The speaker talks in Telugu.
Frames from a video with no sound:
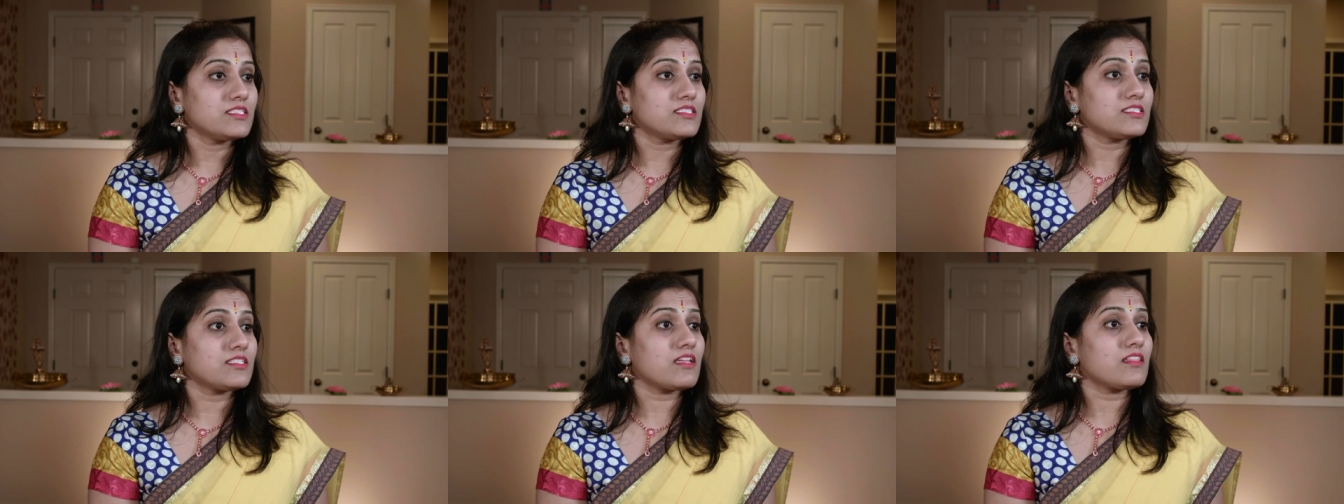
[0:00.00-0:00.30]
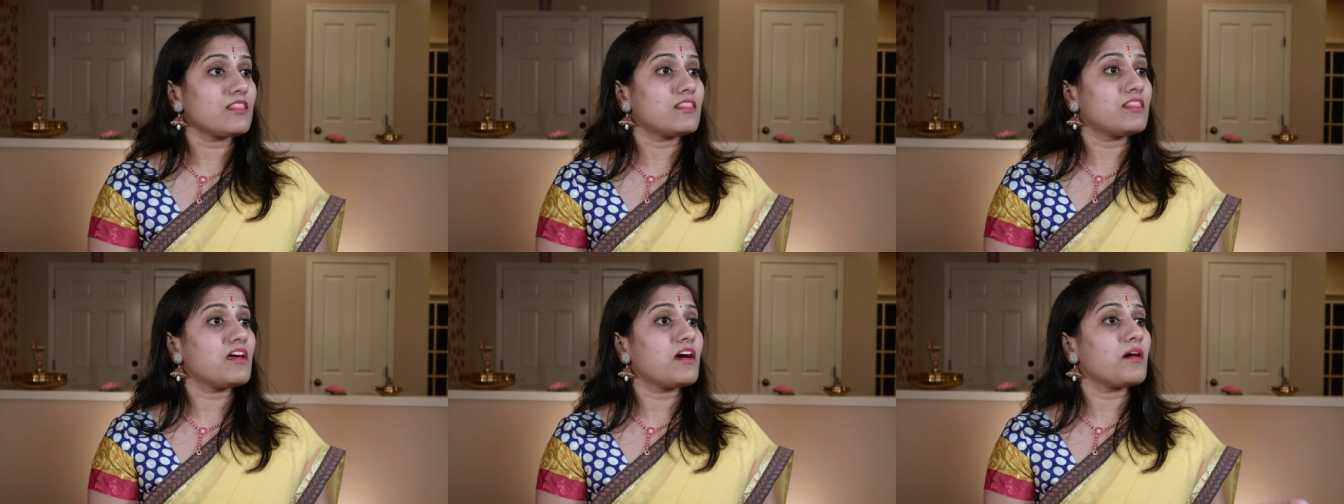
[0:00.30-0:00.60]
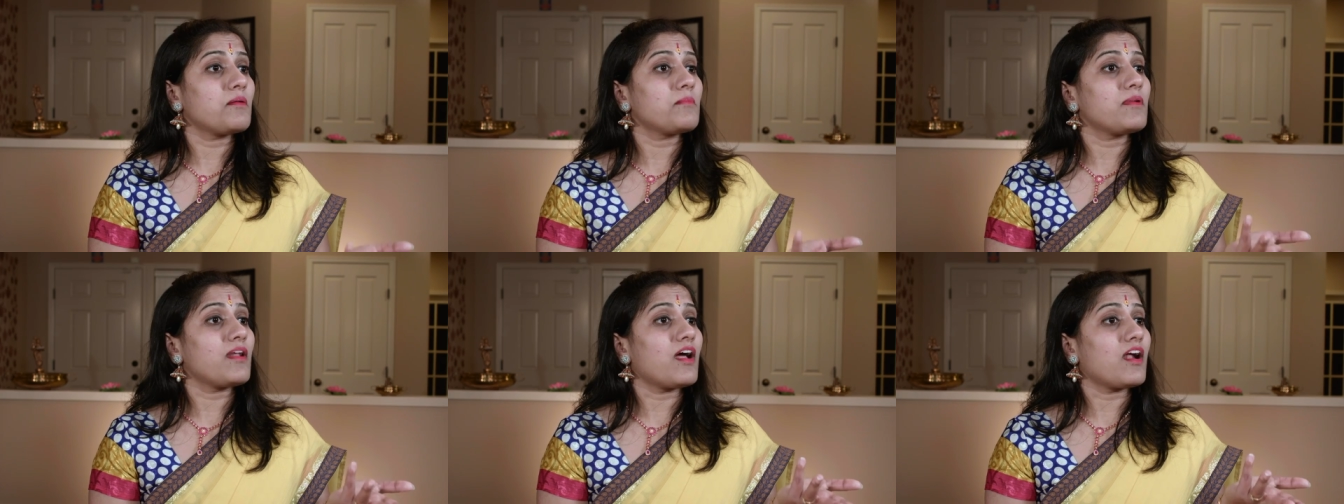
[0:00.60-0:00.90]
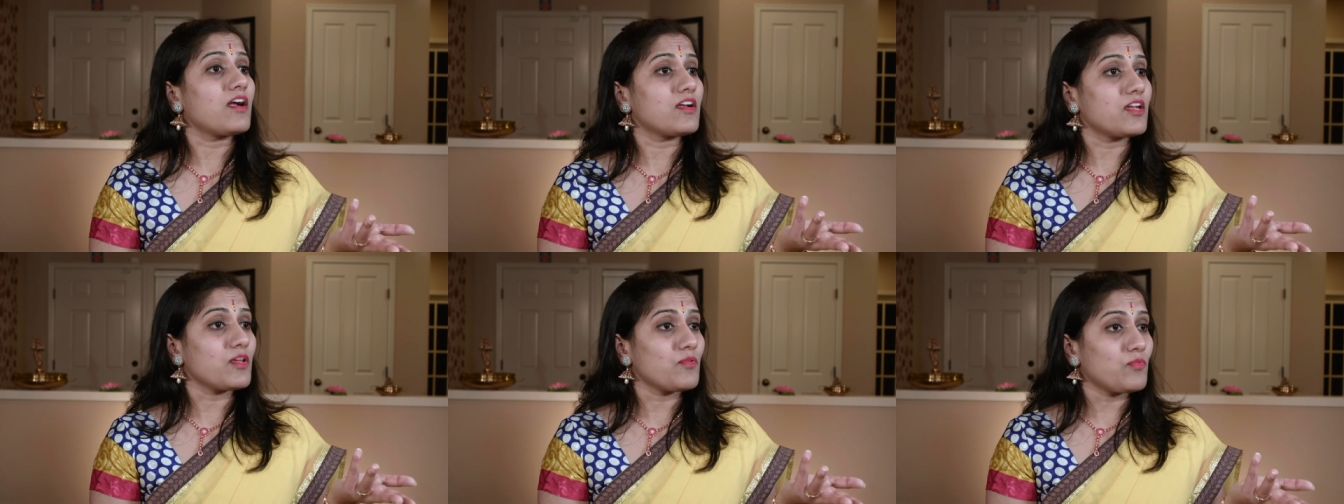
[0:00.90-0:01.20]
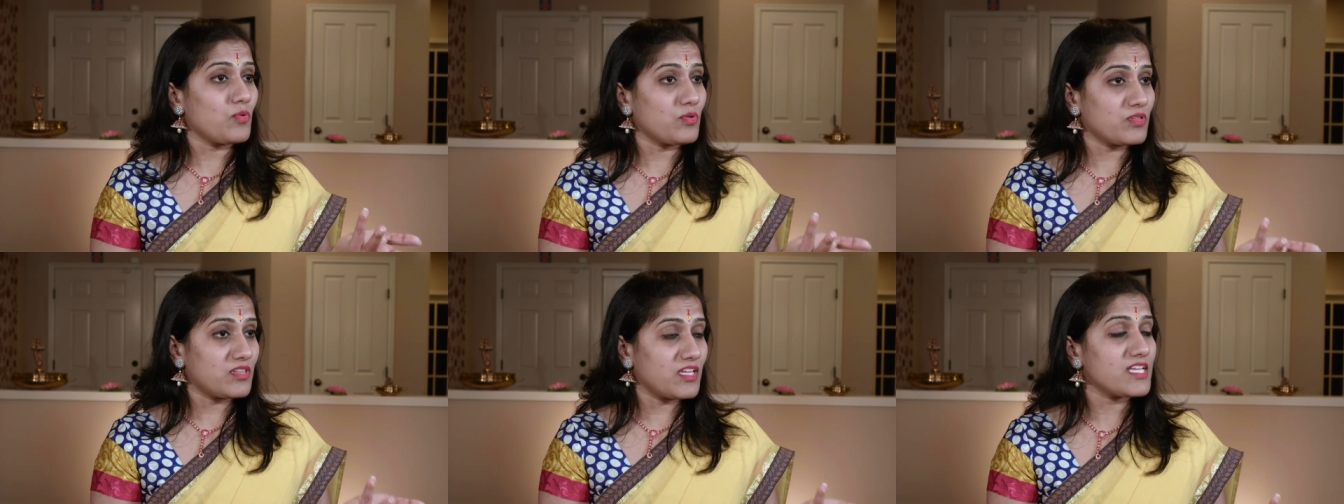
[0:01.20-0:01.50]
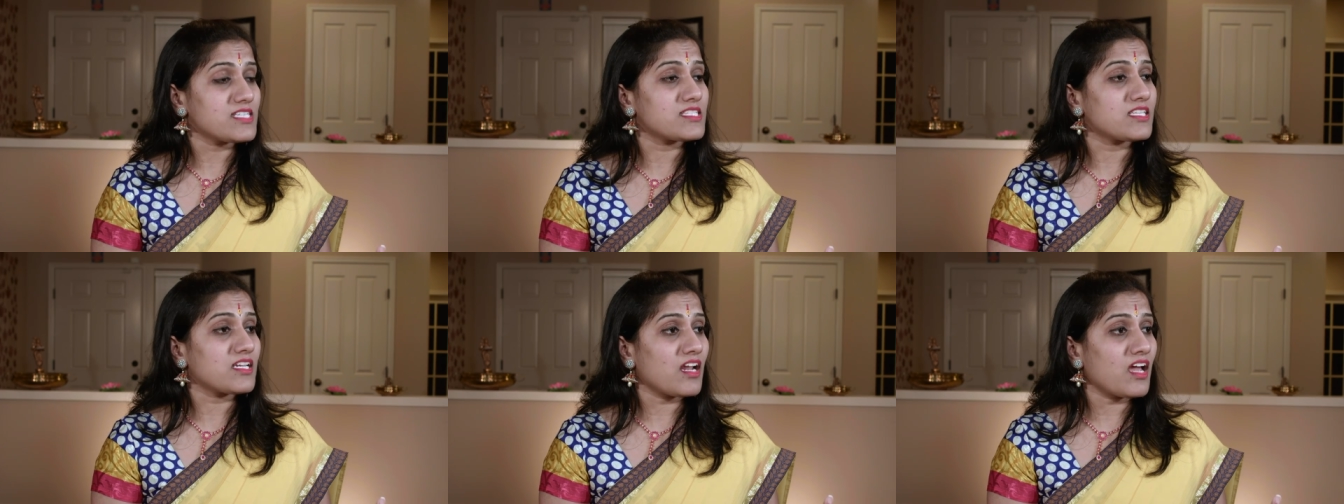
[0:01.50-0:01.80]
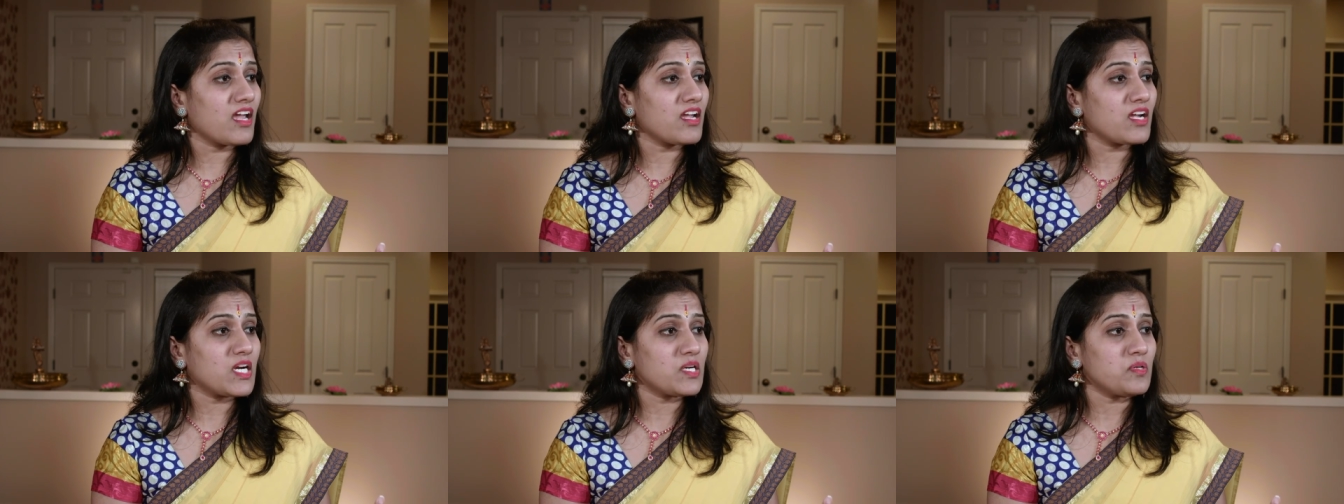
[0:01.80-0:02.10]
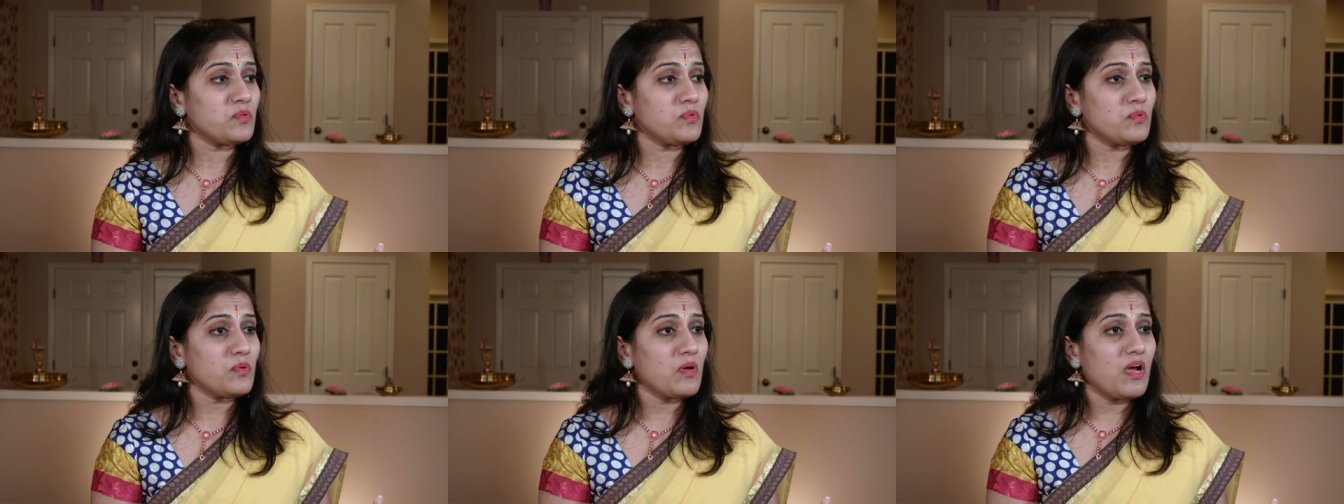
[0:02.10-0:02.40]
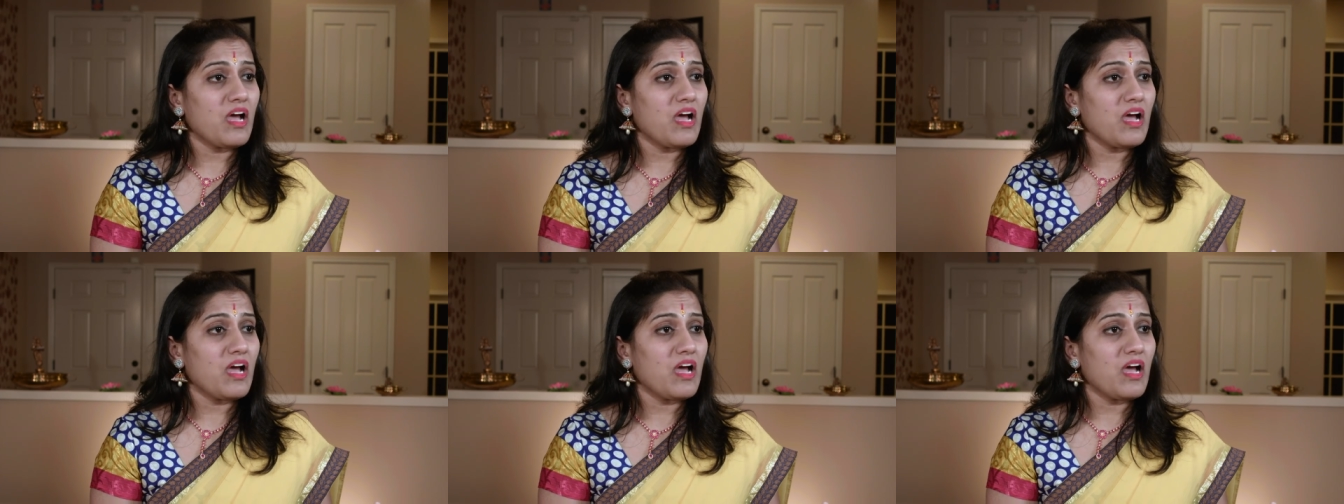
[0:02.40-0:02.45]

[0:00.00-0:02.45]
సద్దాం లాంటి ఓ దేశ నాయకుడు